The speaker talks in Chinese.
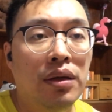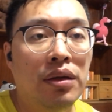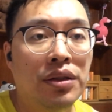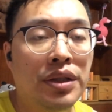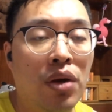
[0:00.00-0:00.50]

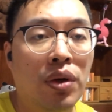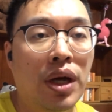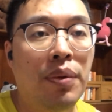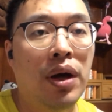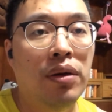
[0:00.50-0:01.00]
向我
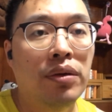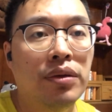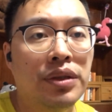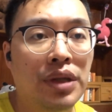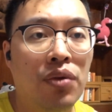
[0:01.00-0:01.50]
开炮！
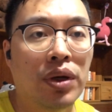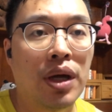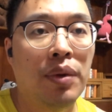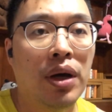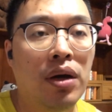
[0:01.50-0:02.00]
向我
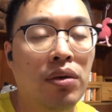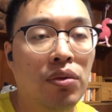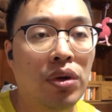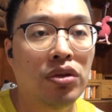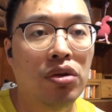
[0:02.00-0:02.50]
开炮！
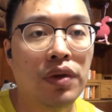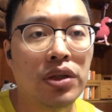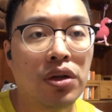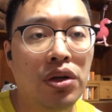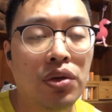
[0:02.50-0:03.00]
我周围
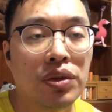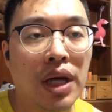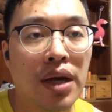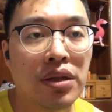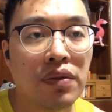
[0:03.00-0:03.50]
是六
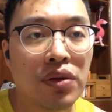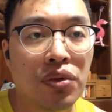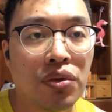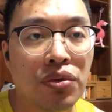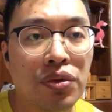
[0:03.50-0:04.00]
架解放军
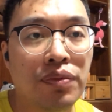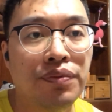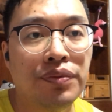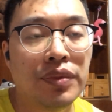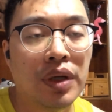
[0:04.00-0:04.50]
空军，
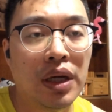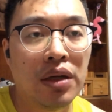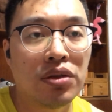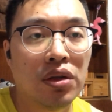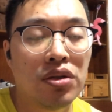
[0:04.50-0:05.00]
啊，
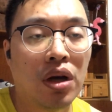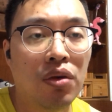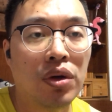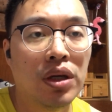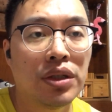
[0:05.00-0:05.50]
只要朝
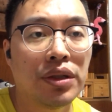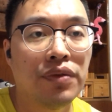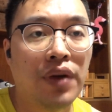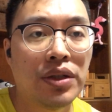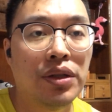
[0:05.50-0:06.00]
我这个
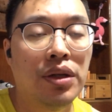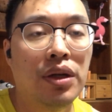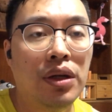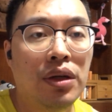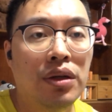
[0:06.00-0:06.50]
发射，
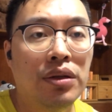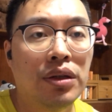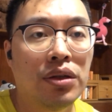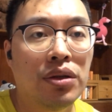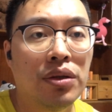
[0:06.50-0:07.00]
这
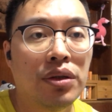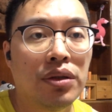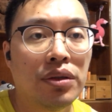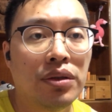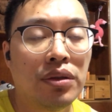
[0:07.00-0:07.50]

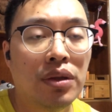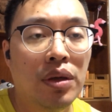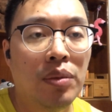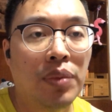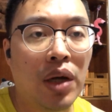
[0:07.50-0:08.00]
个
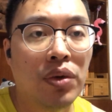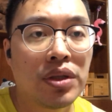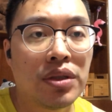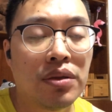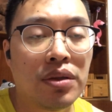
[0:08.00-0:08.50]
把我
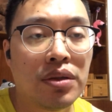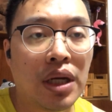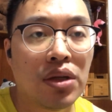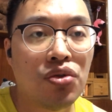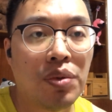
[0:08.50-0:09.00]
炸
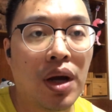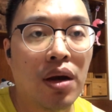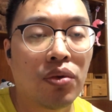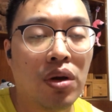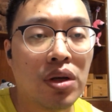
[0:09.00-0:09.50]
成碎片
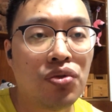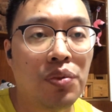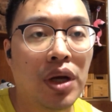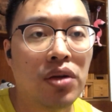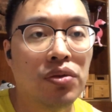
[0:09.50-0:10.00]
儿，光这碎
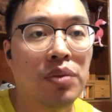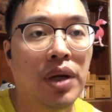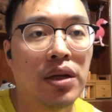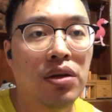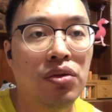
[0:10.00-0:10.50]
片儿就能
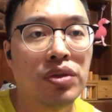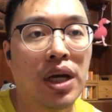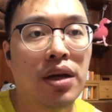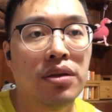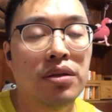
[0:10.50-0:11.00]
把这六
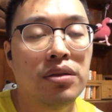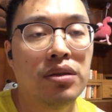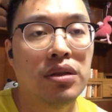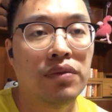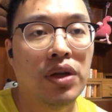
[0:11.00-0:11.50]
架
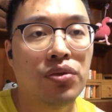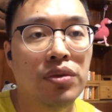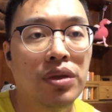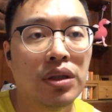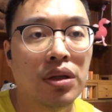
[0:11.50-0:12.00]
解放
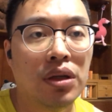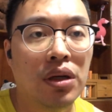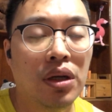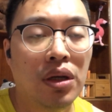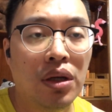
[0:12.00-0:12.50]
军这个
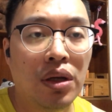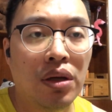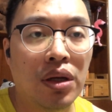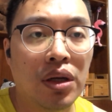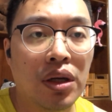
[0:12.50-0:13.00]

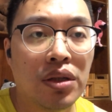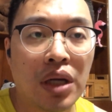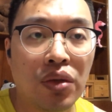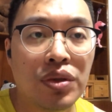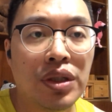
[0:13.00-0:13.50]
呃
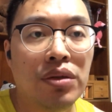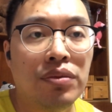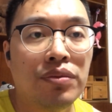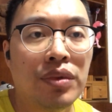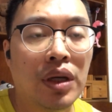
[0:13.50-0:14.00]
战斗机
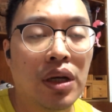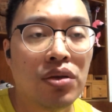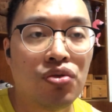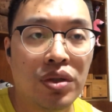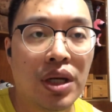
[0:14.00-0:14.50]
啊
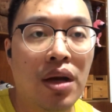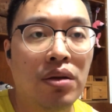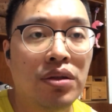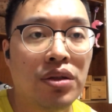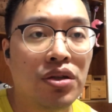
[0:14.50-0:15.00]
损伤
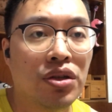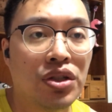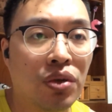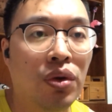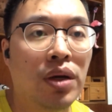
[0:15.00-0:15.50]
甚至
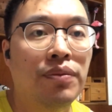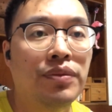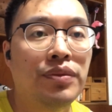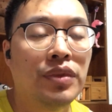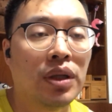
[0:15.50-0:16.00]
击落，
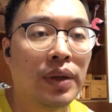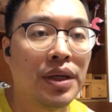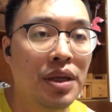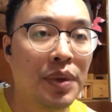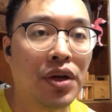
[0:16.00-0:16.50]
对吧？
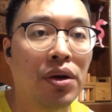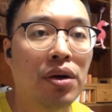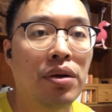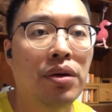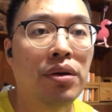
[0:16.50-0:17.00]
一比六
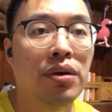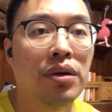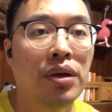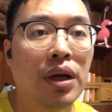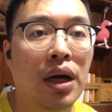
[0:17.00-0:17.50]

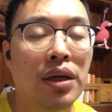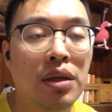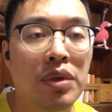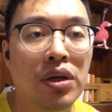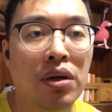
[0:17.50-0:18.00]
啊，一
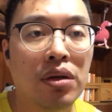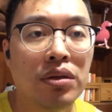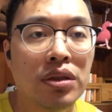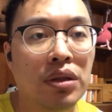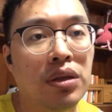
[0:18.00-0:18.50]
比六
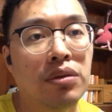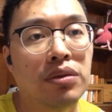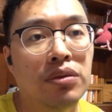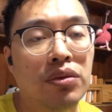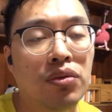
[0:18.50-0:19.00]
是这个
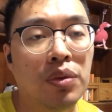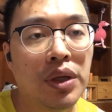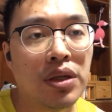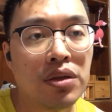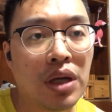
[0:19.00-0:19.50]
我们
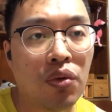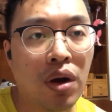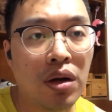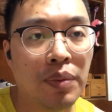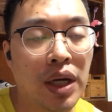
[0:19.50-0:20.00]
也是沾
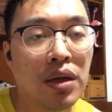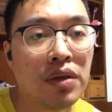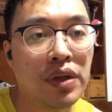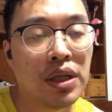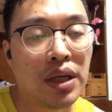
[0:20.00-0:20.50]
光的嘛，因
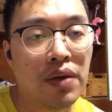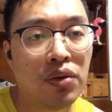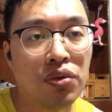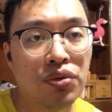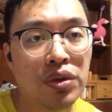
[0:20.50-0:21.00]
为你台湾
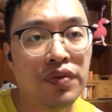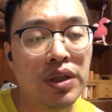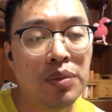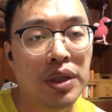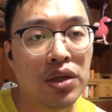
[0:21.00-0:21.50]
空军飞
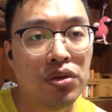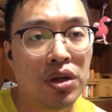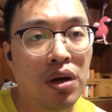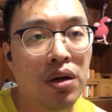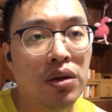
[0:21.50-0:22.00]
机本来就
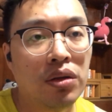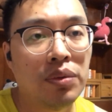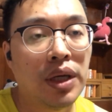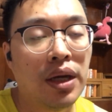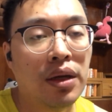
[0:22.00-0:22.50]
少，对不
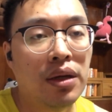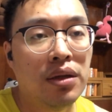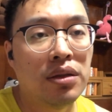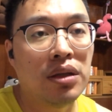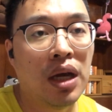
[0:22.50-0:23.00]
对？
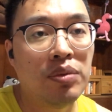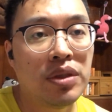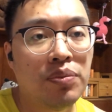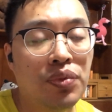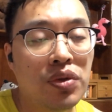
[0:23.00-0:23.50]
你还
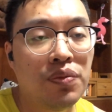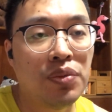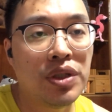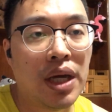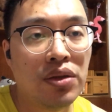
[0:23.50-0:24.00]
不
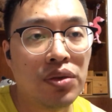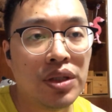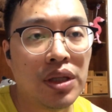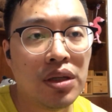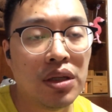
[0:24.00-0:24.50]
不研究一
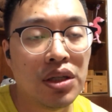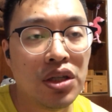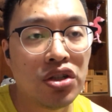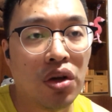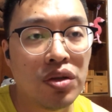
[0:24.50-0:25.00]
些这个以
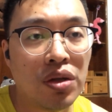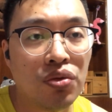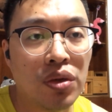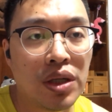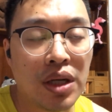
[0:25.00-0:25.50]
少胜
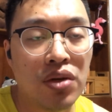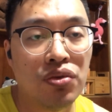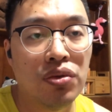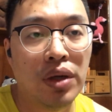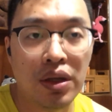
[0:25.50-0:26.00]
多的战
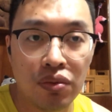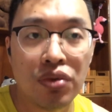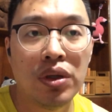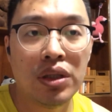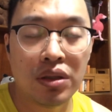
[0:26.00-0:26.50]
术？哎，我
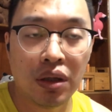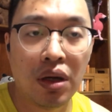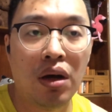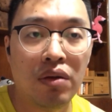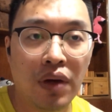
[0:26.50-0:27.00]
觉得这是个
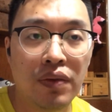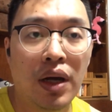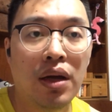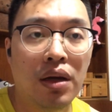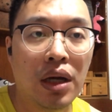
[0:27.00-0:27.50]
好方
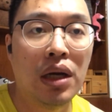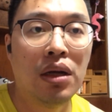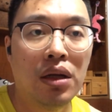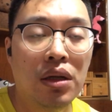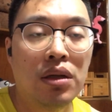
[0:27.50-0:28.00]
法啊！
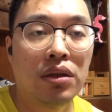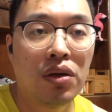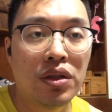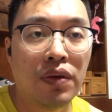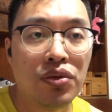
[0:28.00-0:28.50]
到时
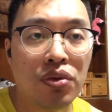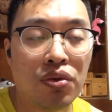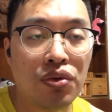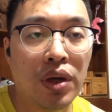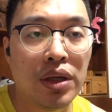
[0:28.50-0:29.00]
候放军
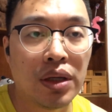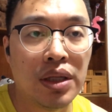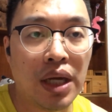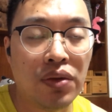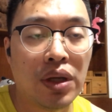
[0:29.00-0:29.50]
空军啊，你可以
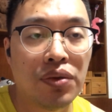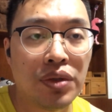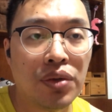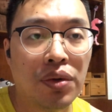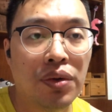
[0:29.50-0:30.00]
研究研究
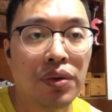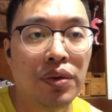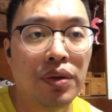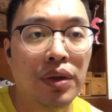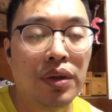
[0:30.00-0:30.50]
这种。
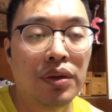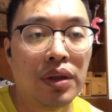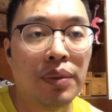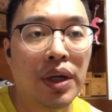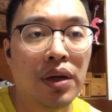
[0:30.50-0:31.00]
听
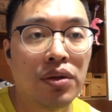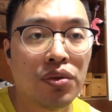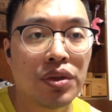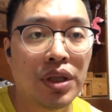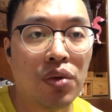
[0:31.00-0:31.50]
到没有？
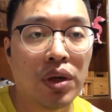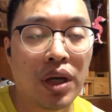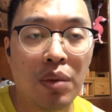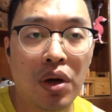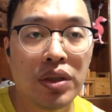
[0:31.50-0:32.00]
就是向我
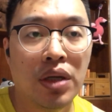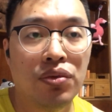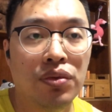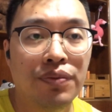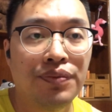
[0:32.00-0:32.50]
开炮战
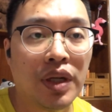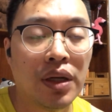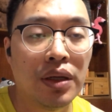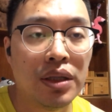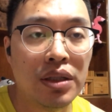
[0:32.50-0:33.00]
术
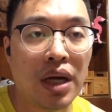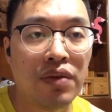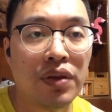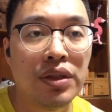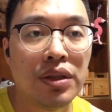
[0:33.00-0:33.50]
啊！一架
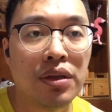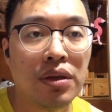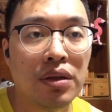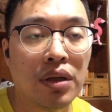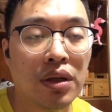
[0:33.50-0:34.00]
飞机，
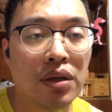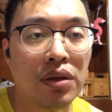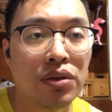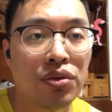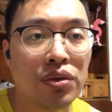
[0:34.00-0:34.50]
然
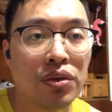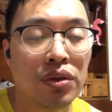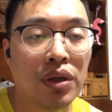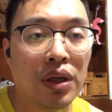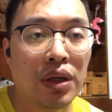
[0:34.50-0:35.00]
后
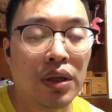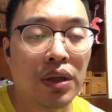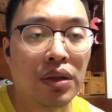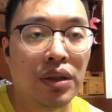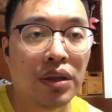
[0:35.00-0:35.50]
去
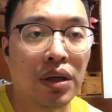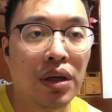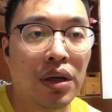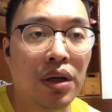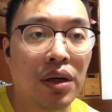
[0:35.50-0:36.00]
这
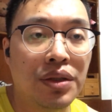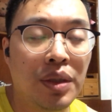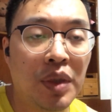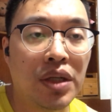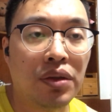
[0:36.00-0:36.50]
个一
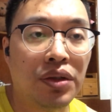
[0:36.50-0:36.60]
命